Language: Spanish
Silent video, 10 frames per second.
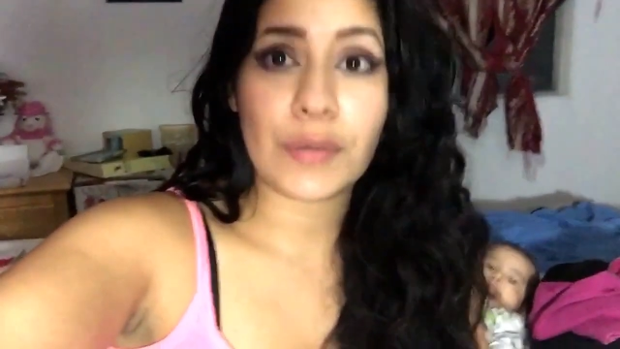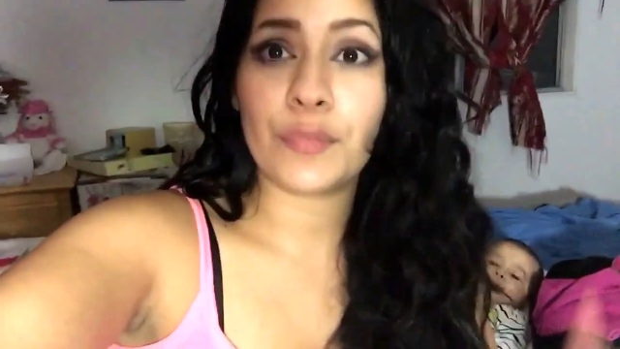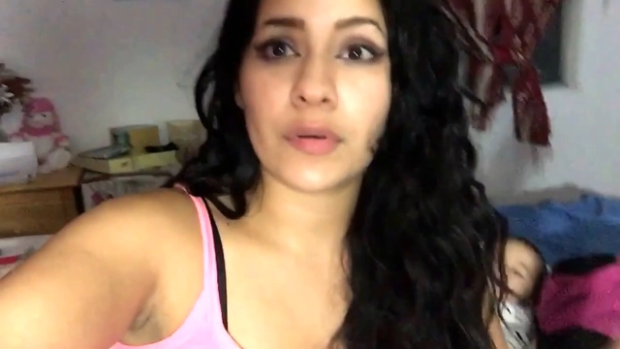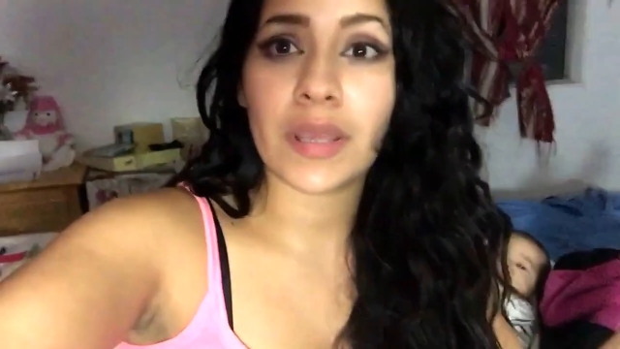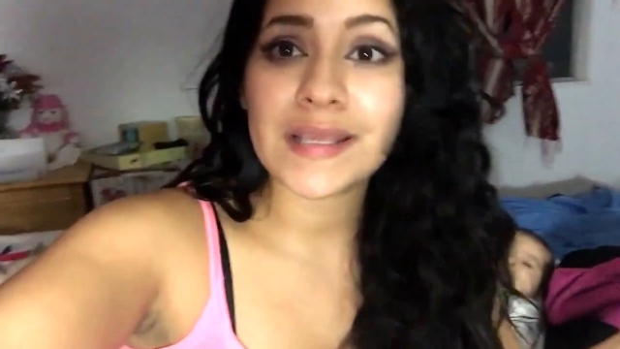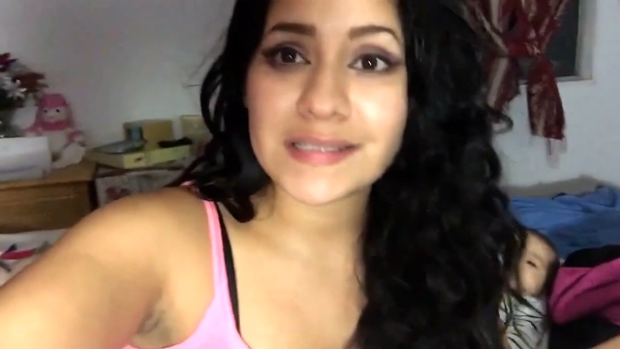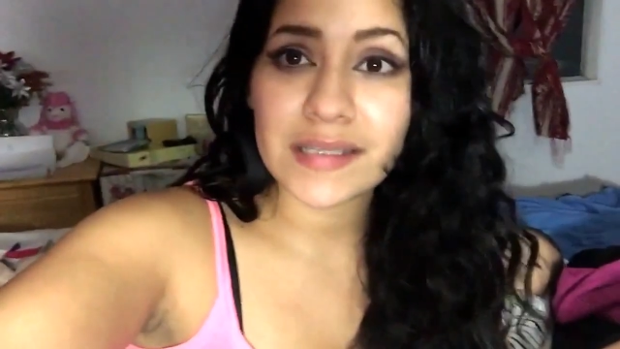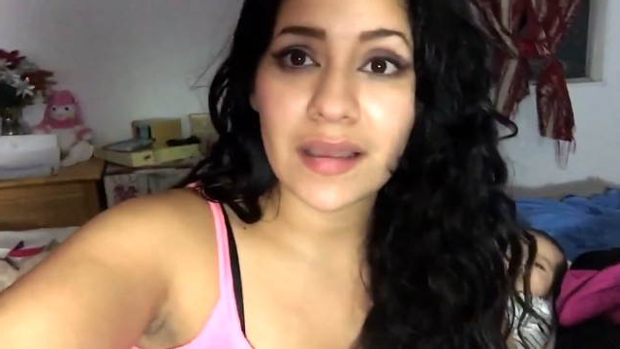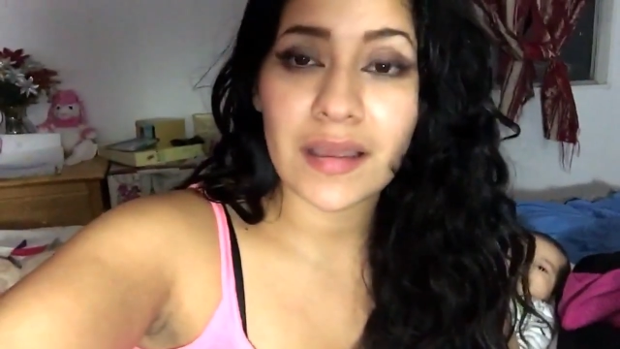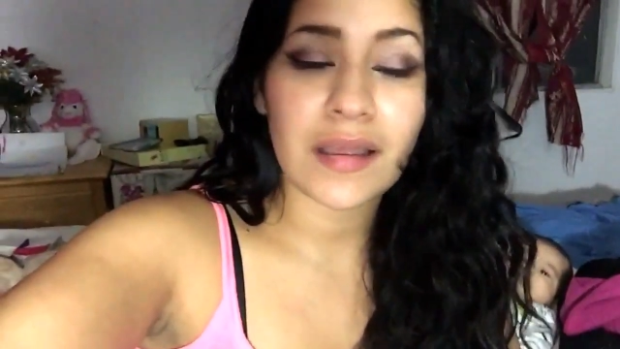
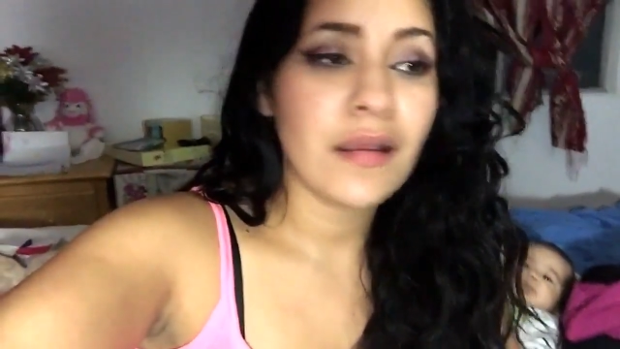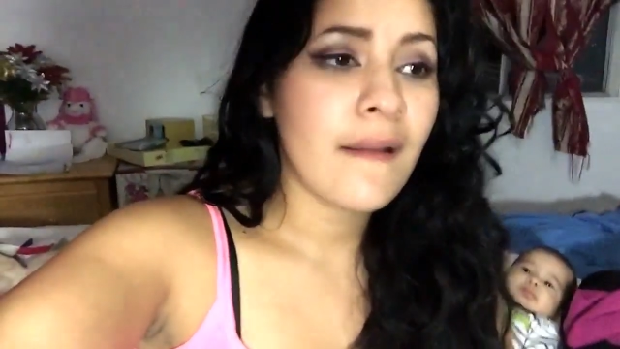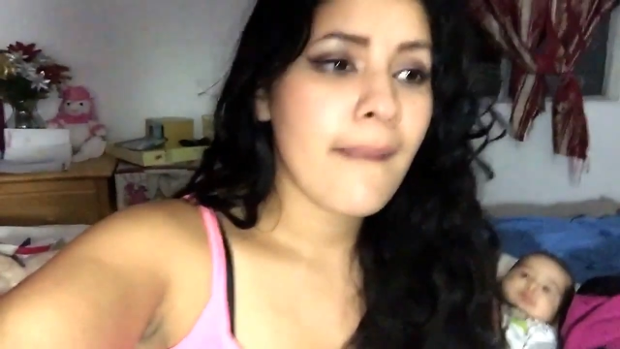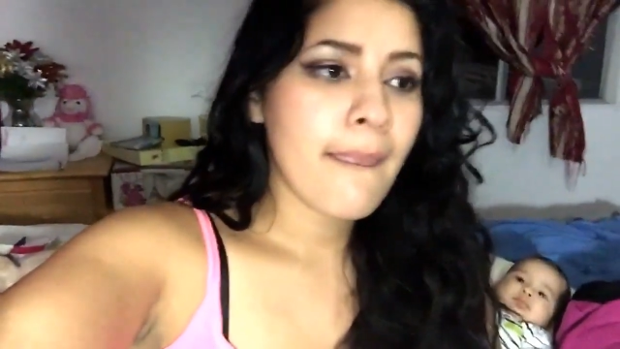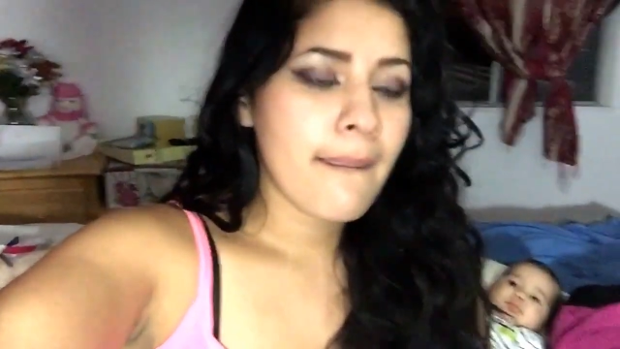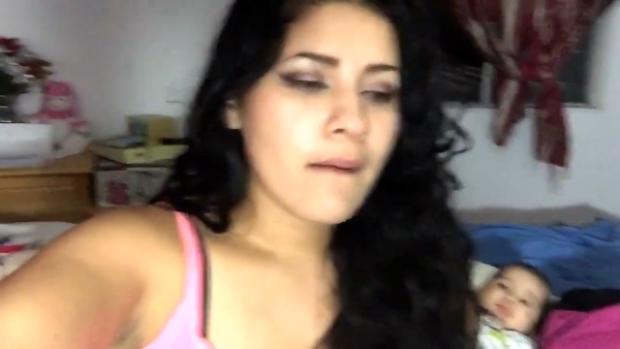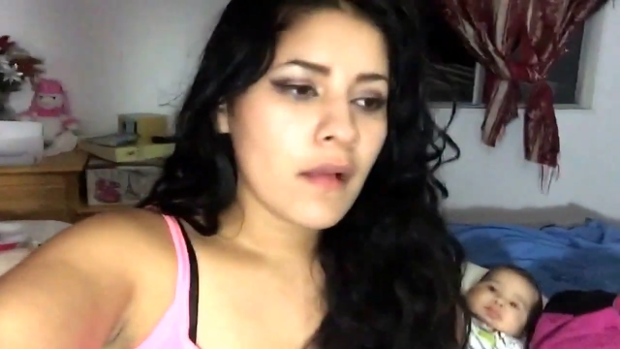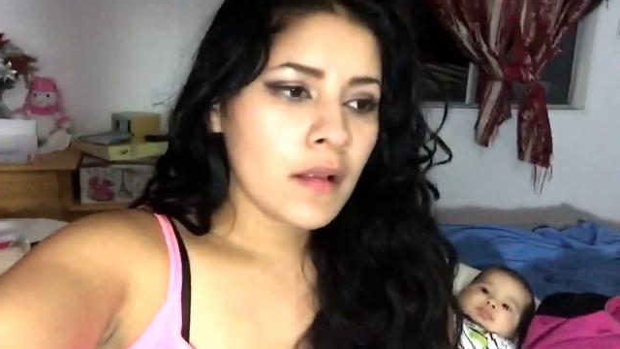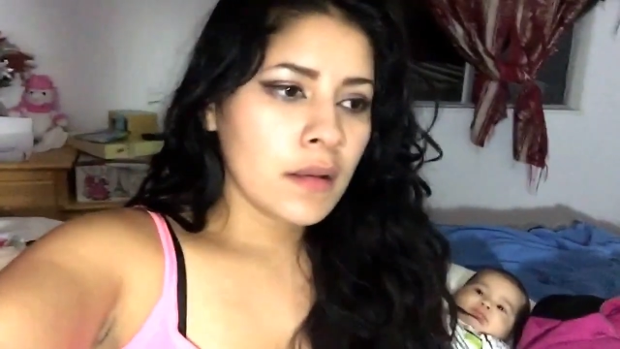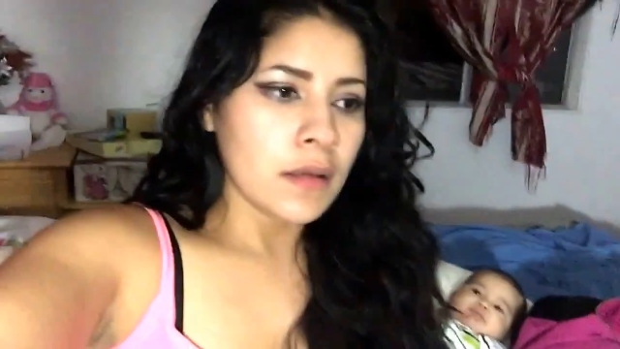hamburguesa,
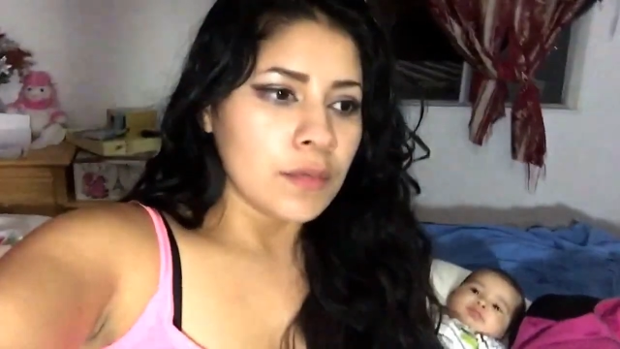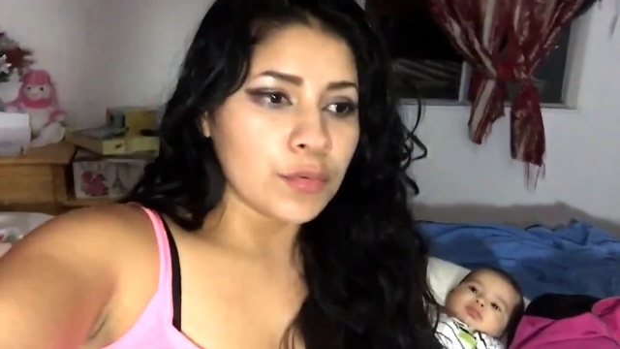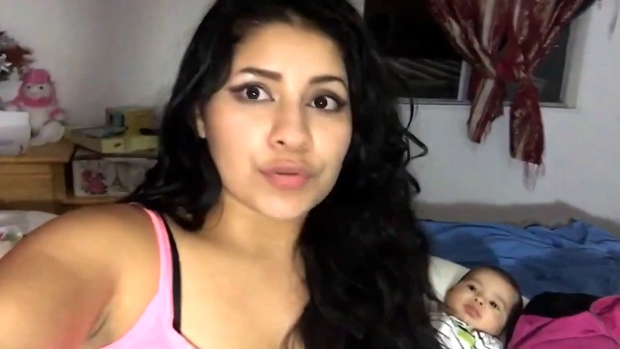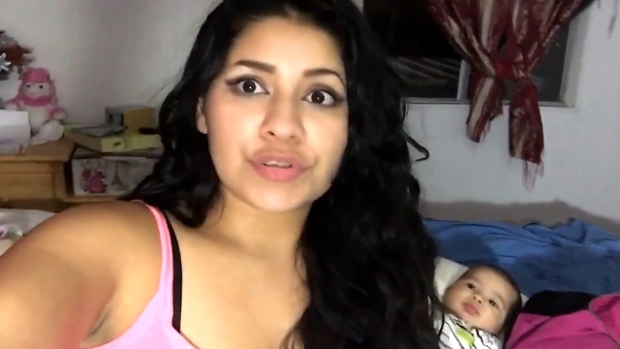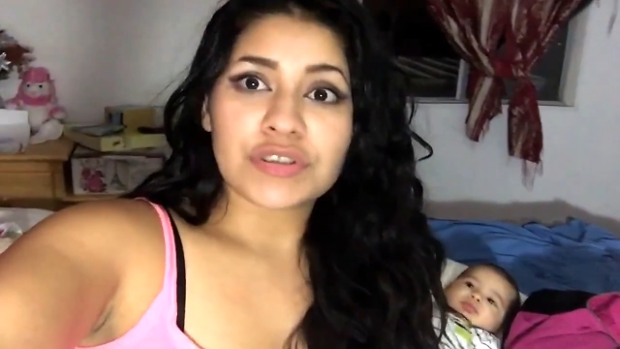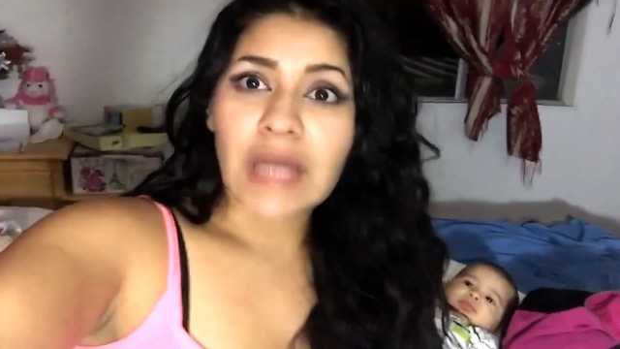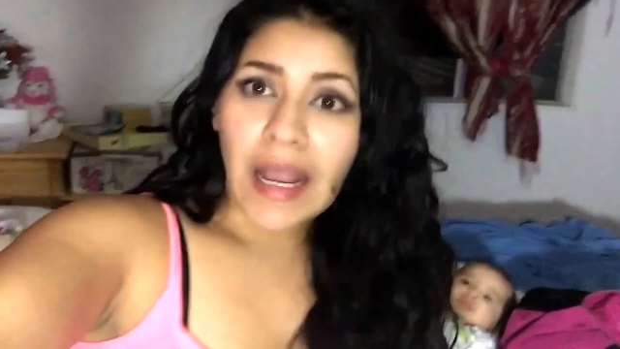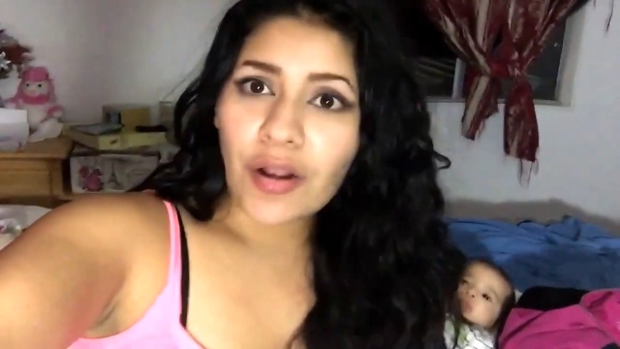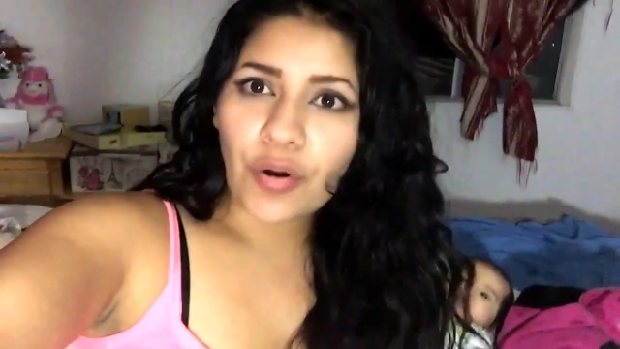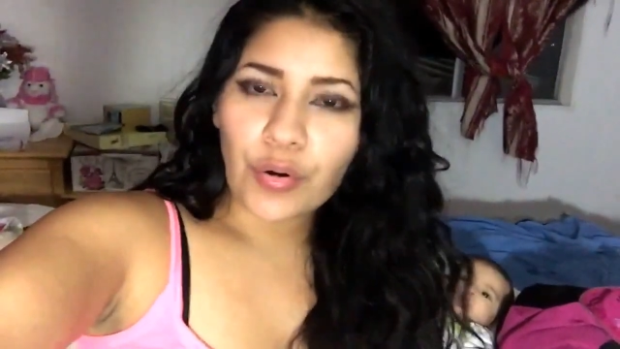unos
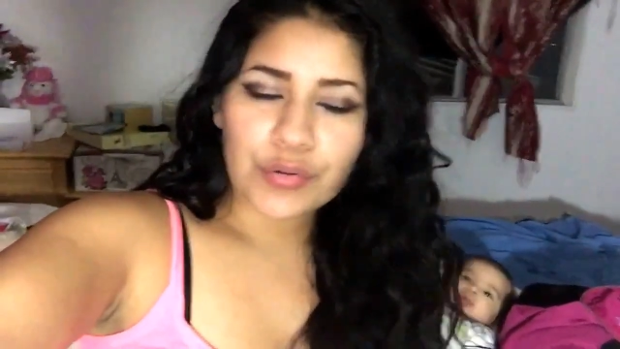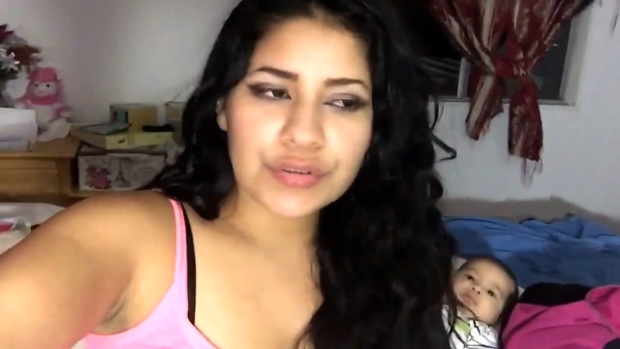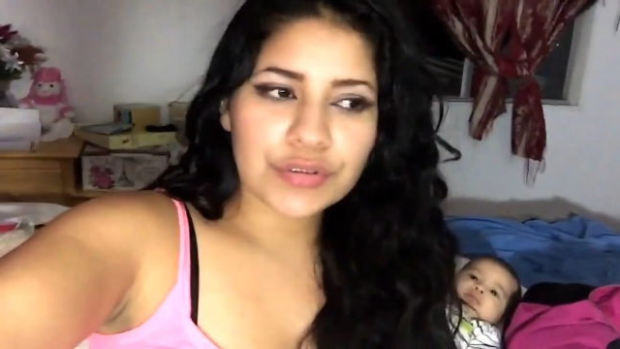tacos